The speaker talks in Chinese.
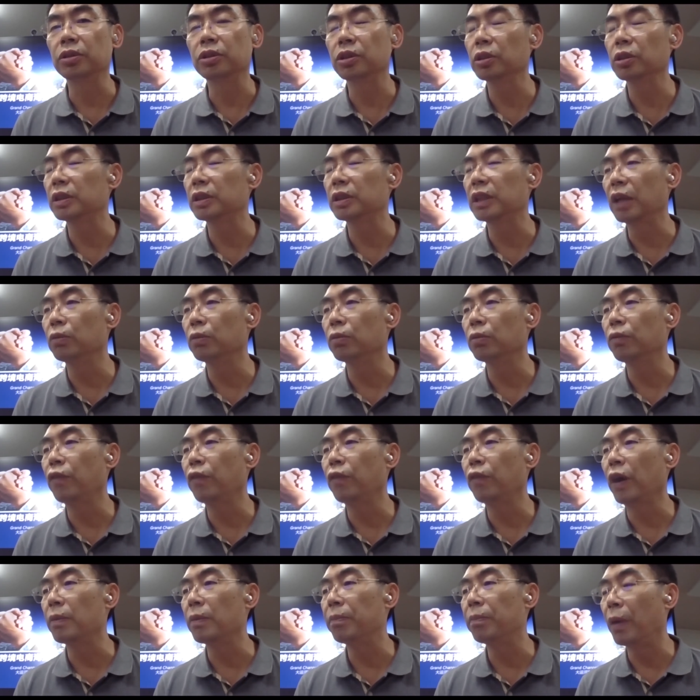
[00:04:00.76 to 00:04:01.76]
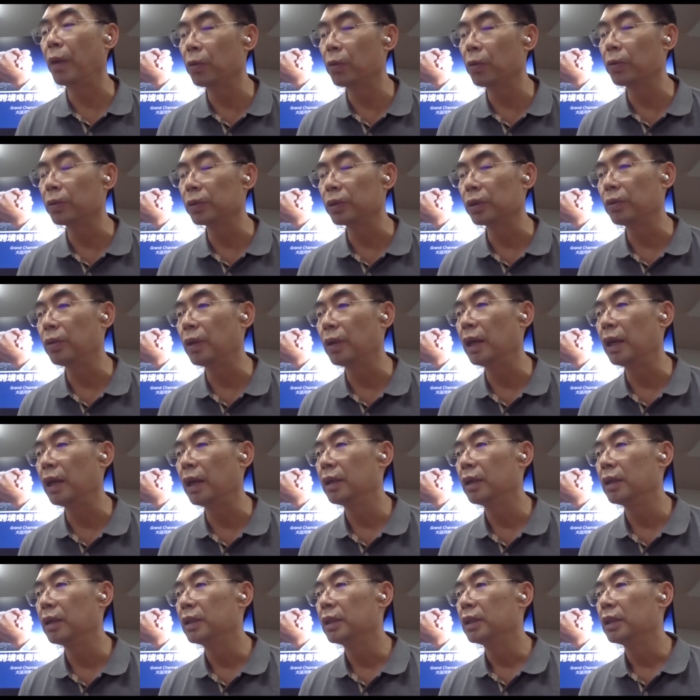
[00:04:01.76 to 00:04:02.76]
单独发运包裹的话，
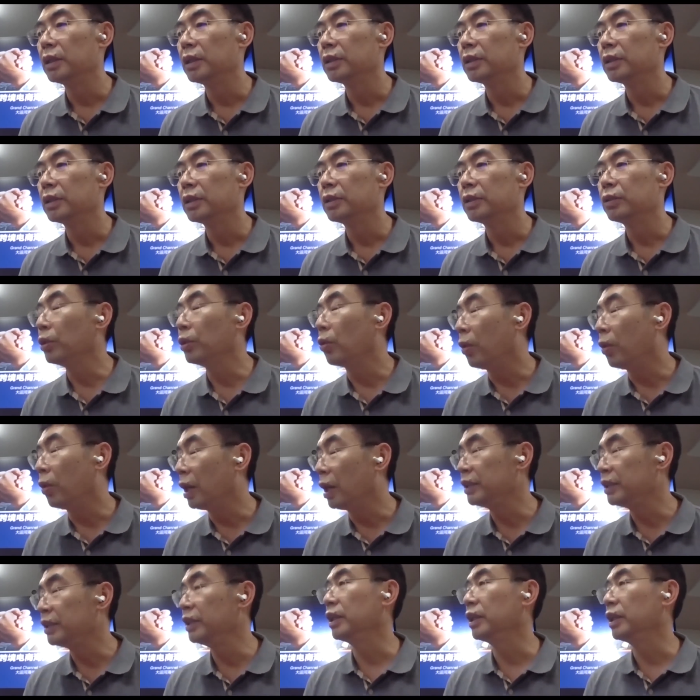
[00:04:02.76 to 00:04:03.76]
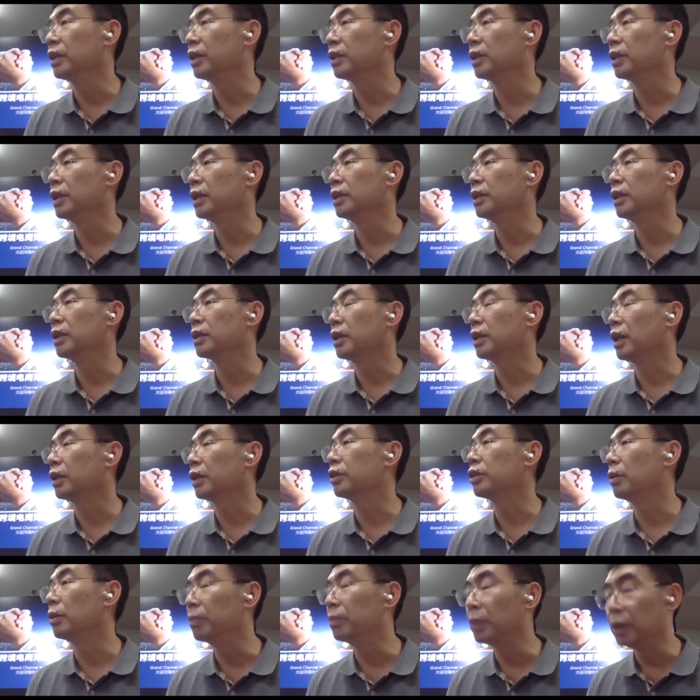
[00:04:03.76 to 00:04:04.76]
作为跨境点上来讲，它的成
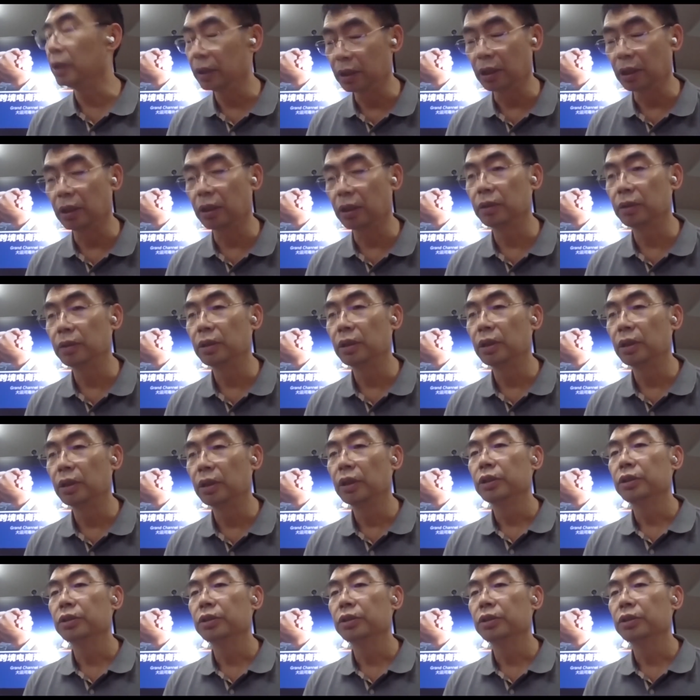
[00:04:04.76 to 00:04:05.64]
本很高。所以